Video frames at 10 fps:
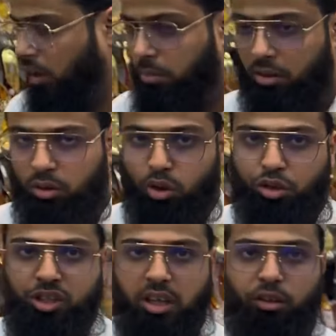ना आप दो
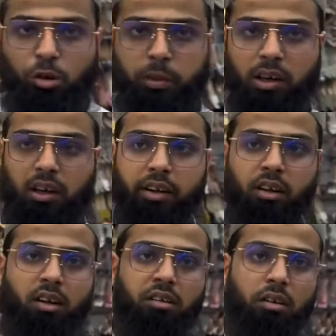सौ चालीस रुपए का
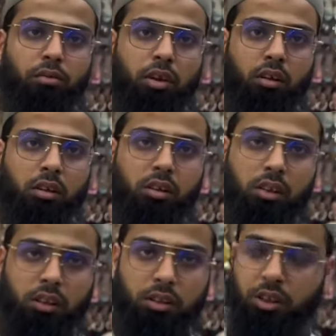आर्टिकल है सिर्फ चालीस रूपए
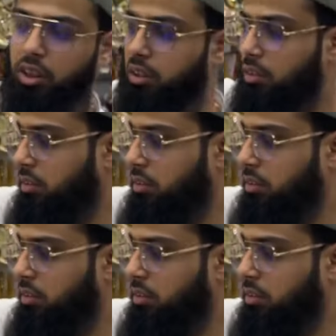के अंदर जी